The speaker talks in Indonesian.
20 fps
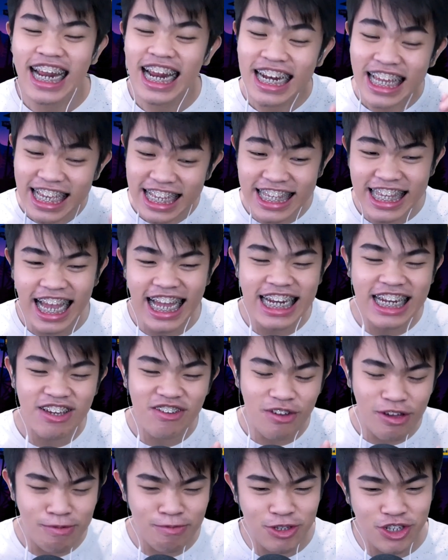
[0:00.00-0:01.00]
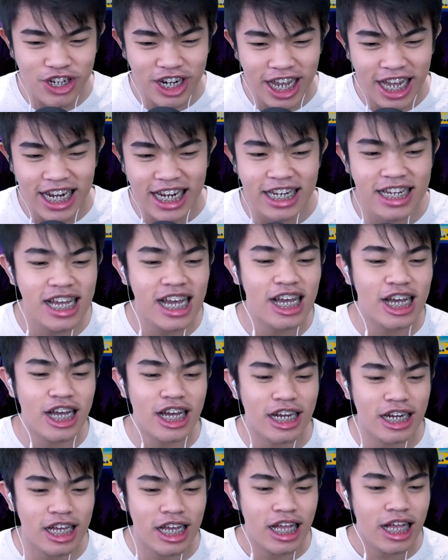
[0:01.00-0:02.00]
Dan kita di episode kali ini
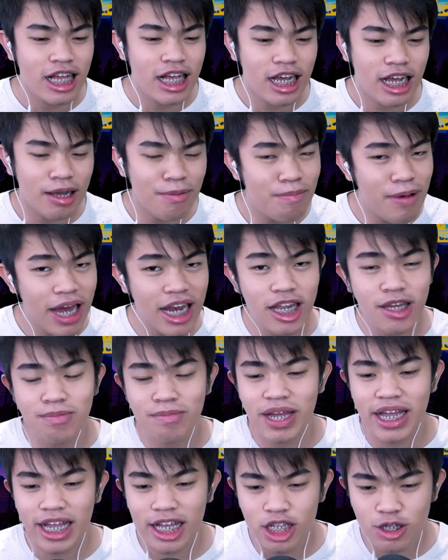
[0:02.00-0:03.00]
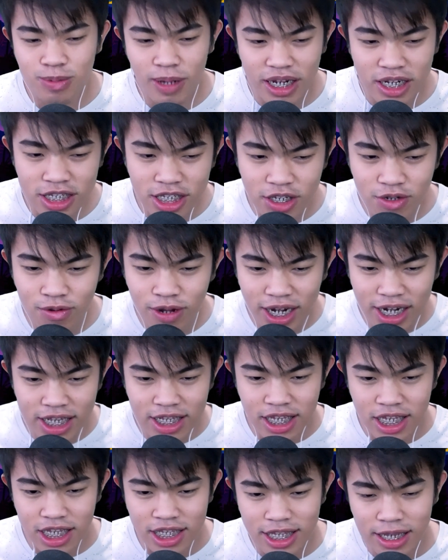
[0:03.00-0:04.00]
akan kembali mengekspansi
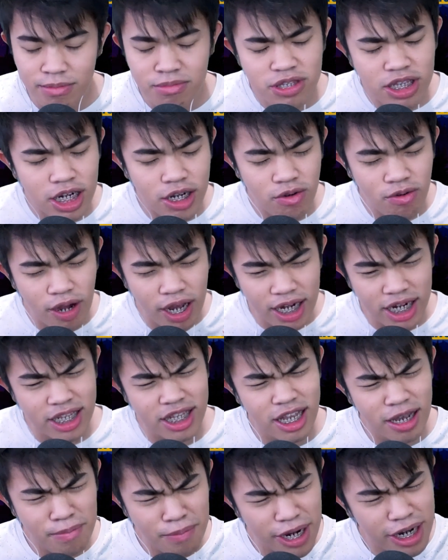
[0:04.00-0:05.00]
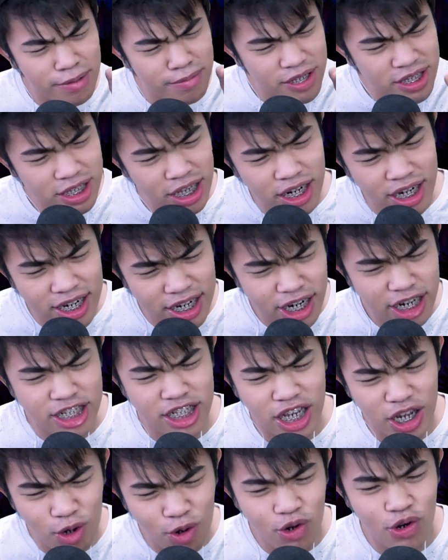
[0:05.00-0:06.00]
warnet kita menjadi warnet yang paling besar di
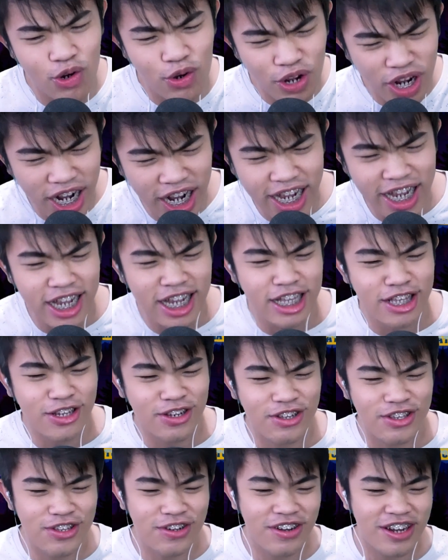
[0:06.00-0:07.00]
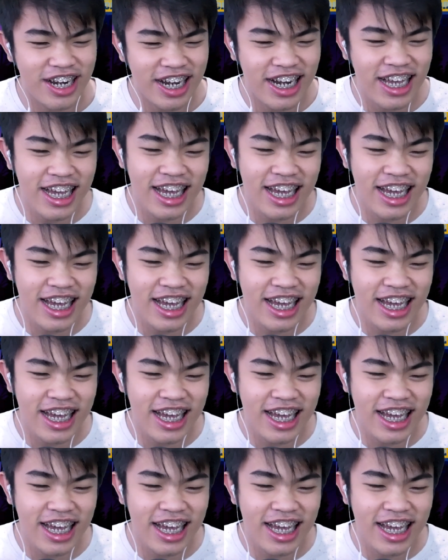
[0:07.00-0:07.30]
desa Konoha ya teman-teman.